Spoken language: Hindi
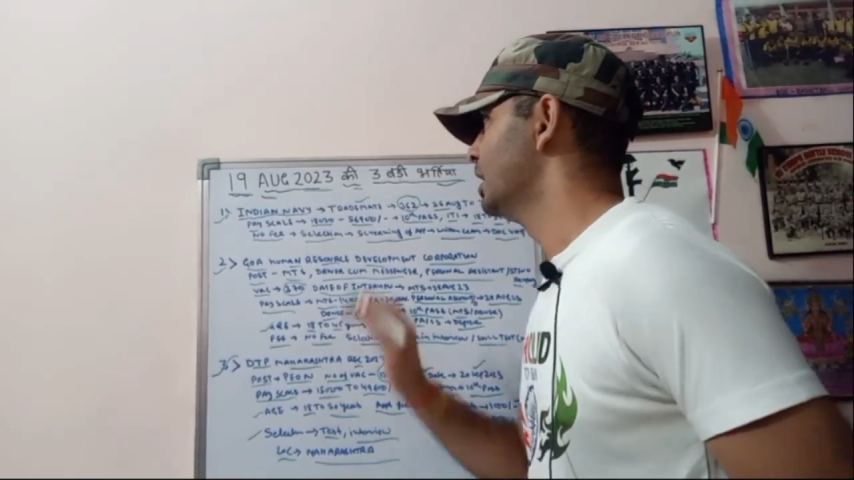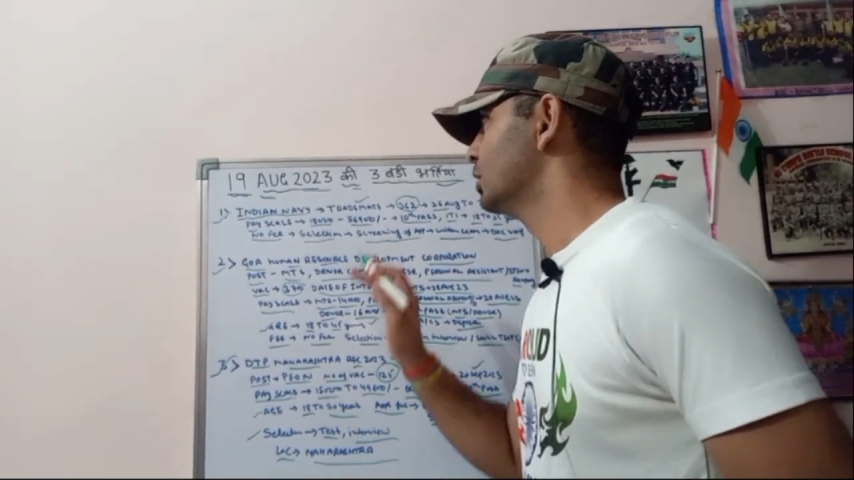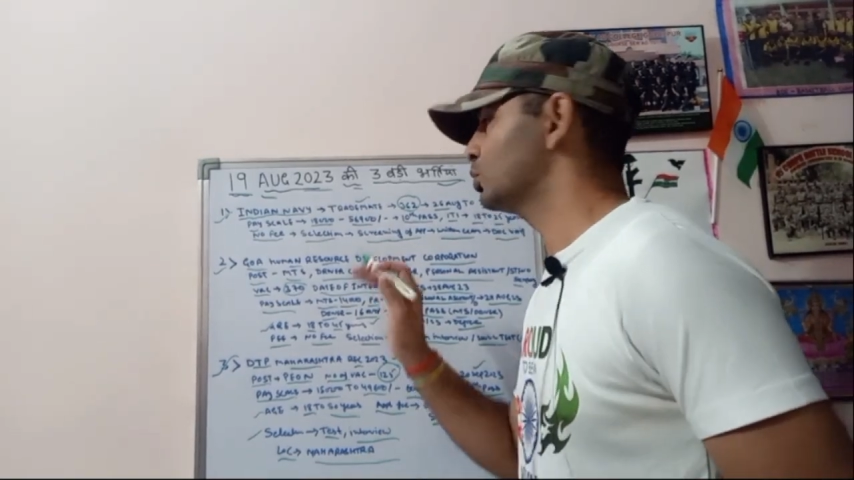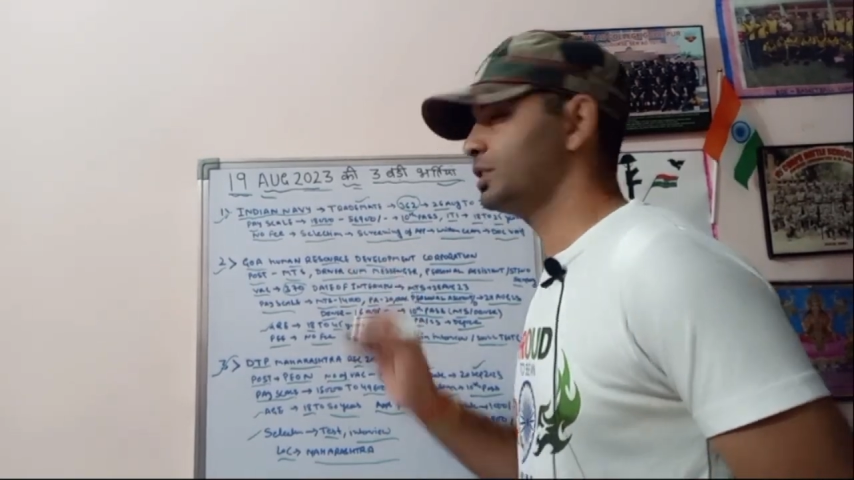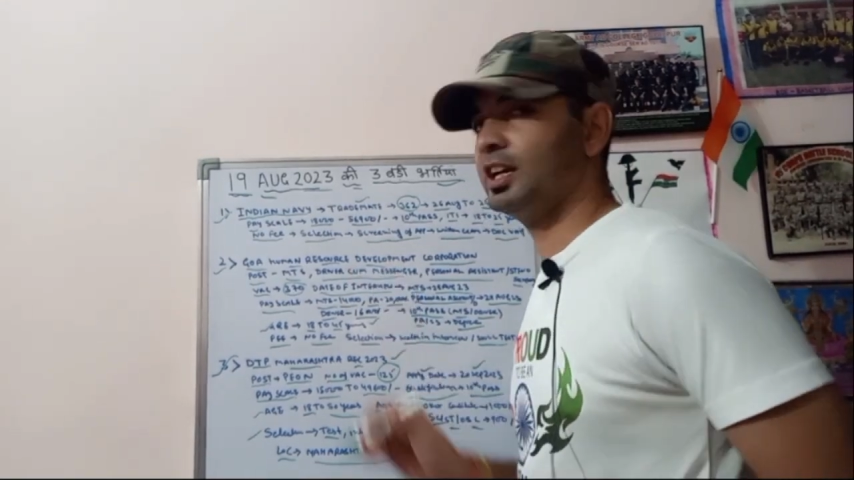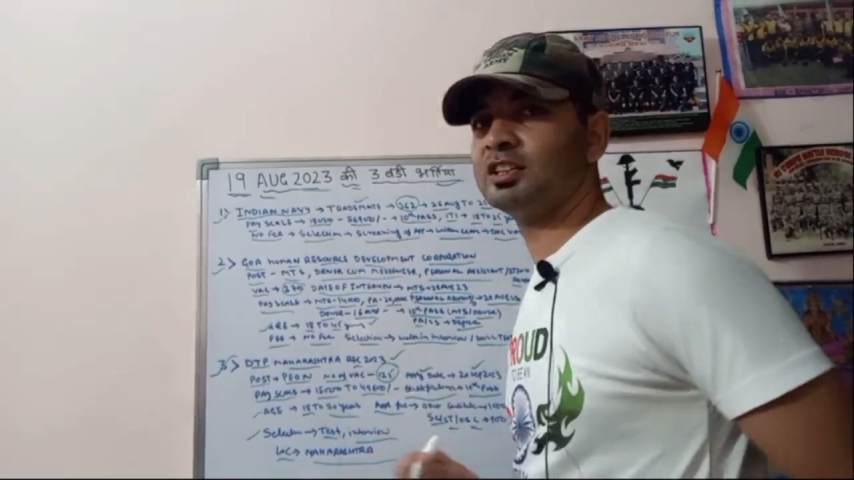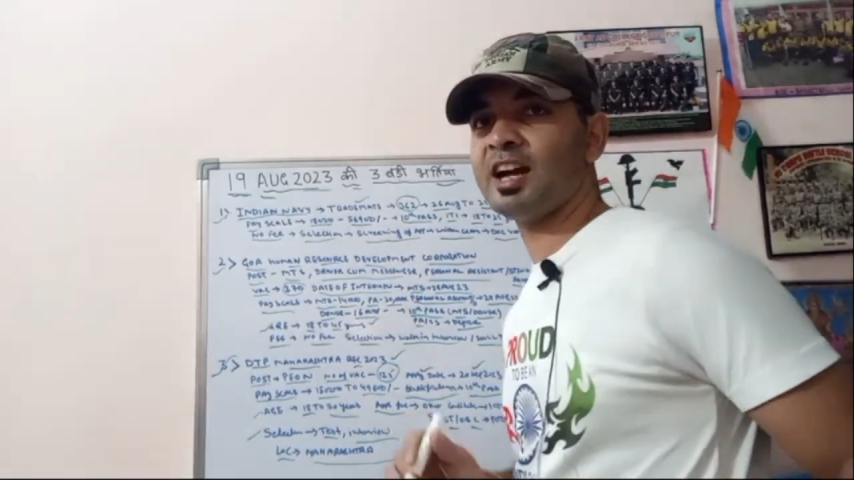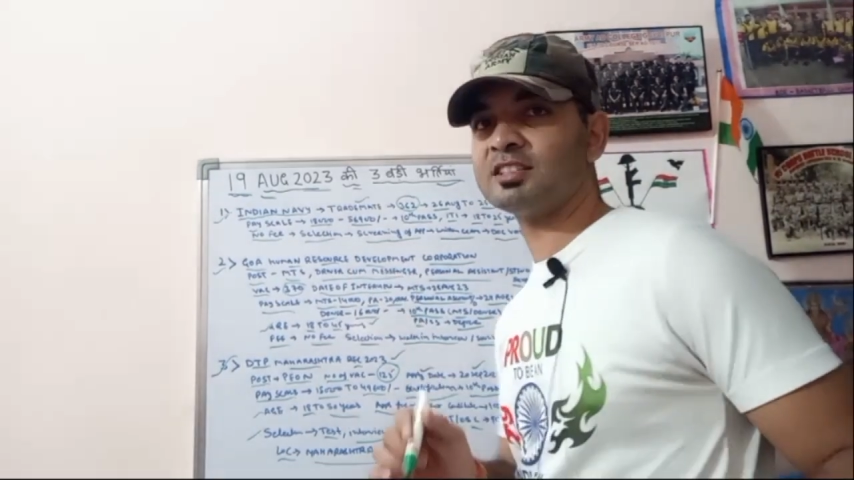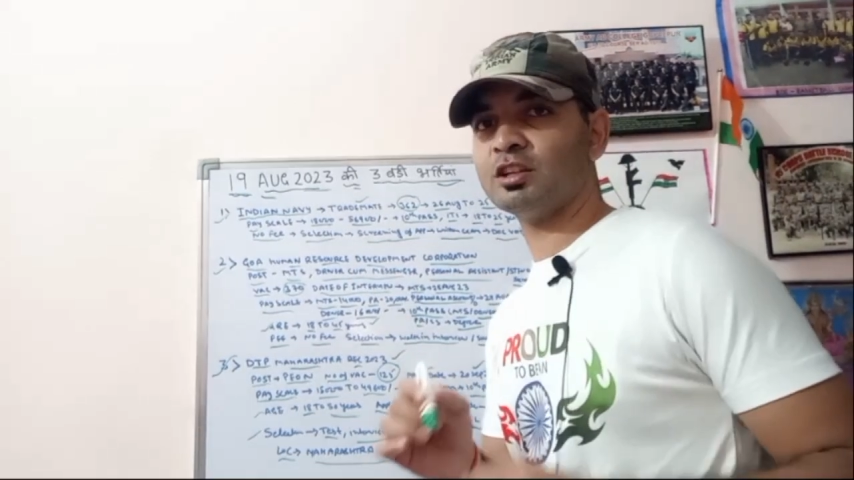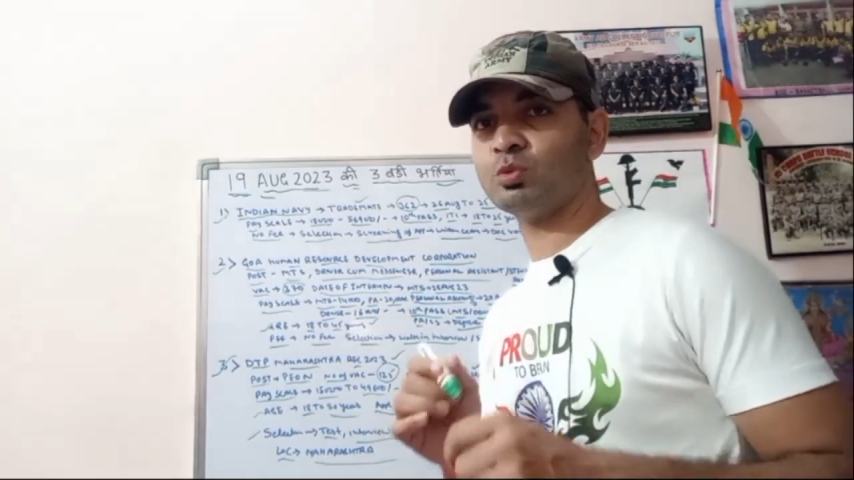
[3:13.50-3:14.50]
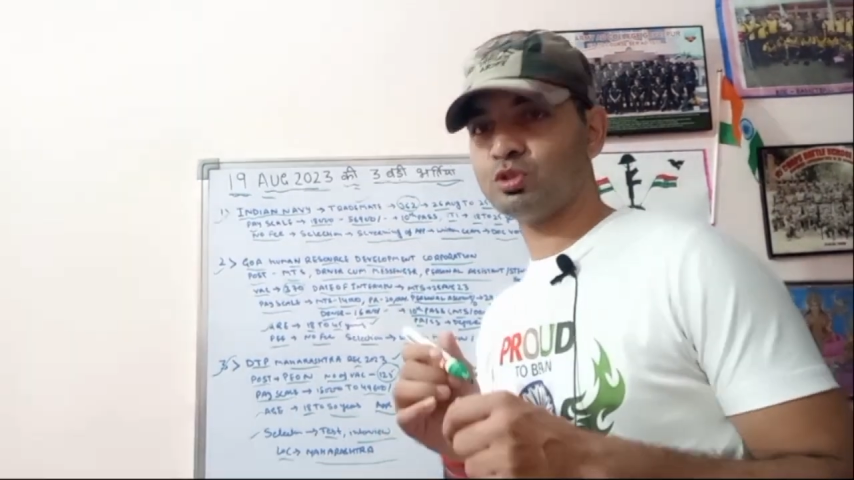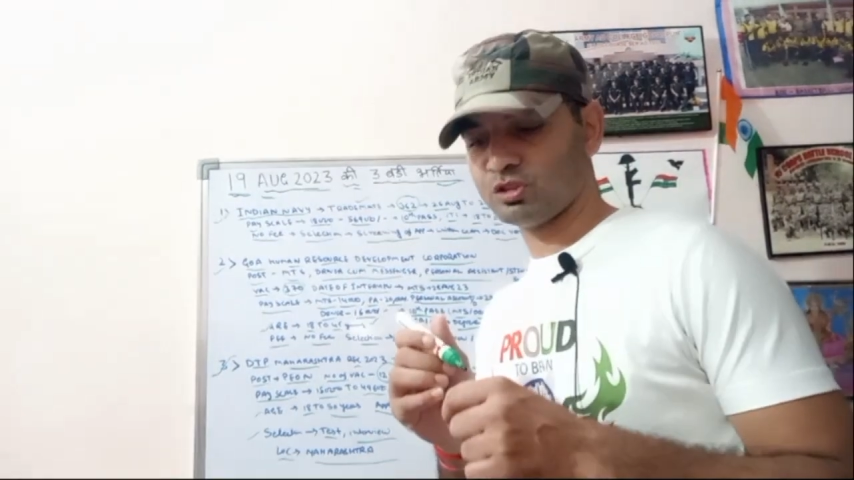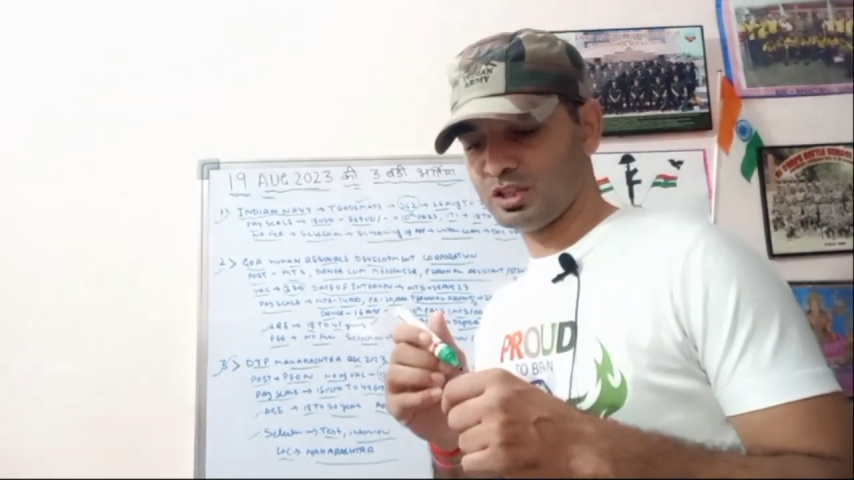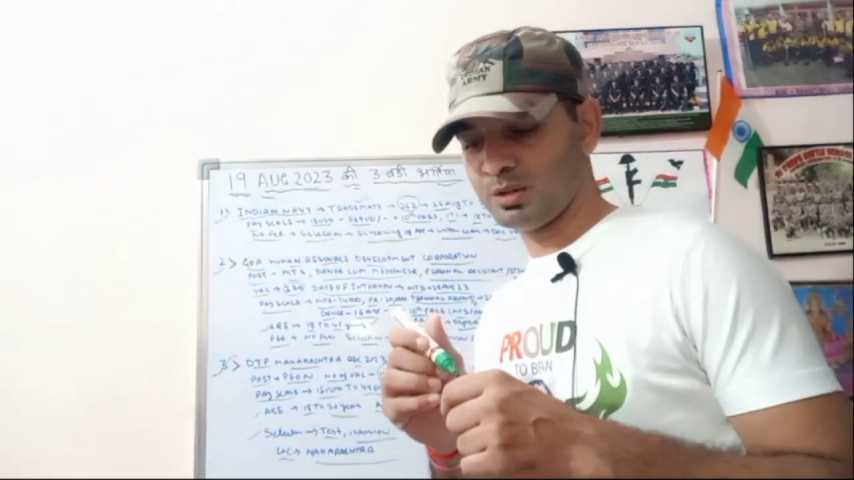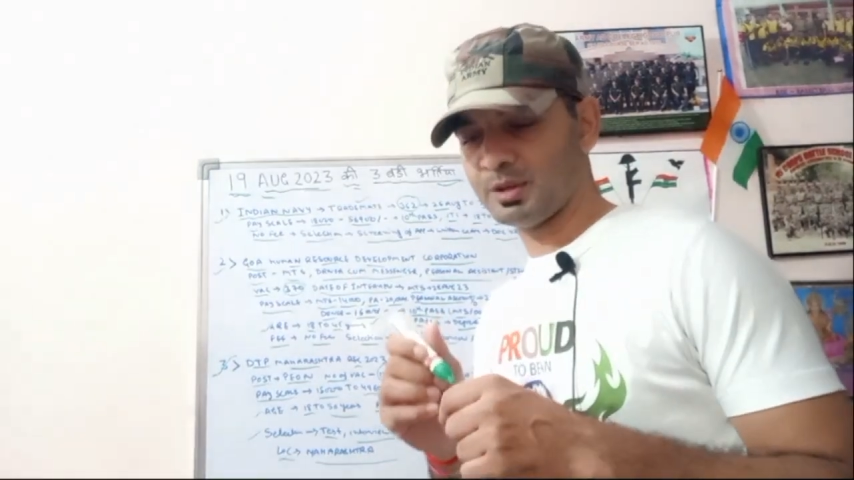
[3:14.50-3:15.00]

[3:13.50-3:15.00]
तो ये थी आज की कुछ तीन